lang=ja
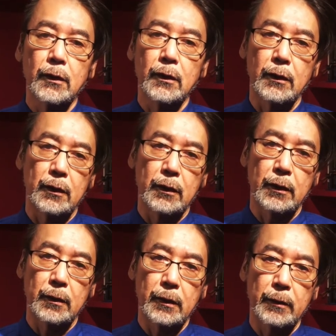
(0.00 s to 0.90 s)
え
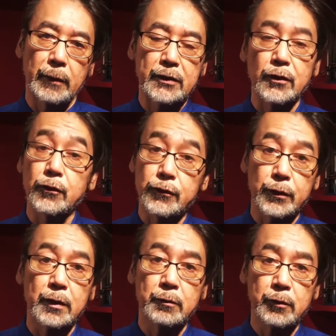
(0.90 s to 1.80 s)

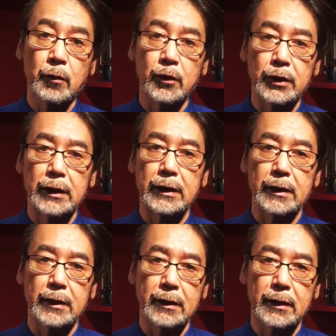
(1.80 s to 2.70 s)
ベストユースフィルム部門に
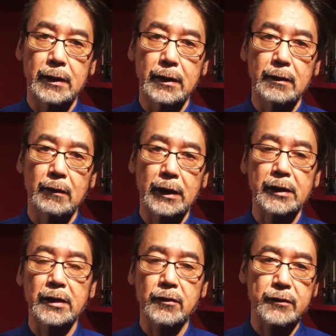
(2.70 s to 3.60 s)
私
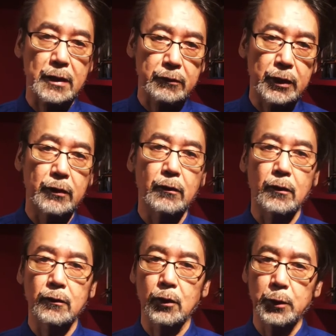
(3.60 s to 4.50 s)
たちの作品を
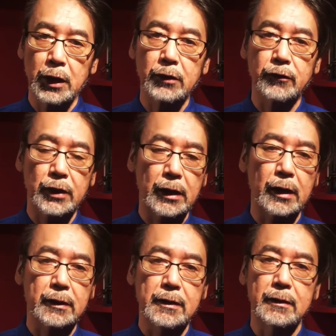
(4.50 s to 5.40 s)
ノミネートしていただ
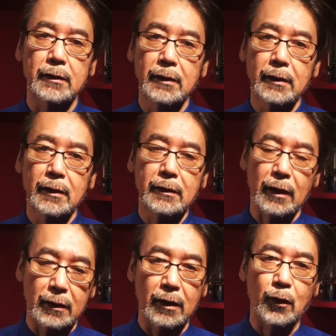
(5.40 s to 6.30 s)
き
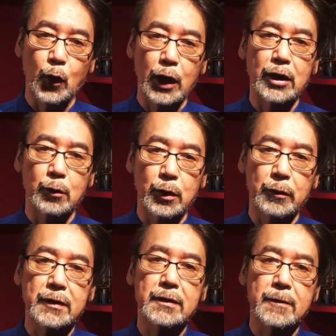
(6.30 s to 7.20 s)
大変光栄に思いま
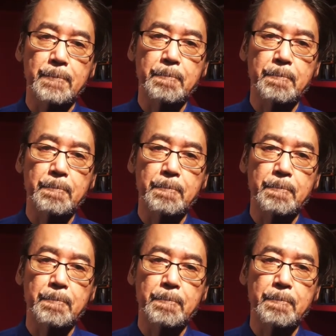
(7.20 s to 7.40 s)
す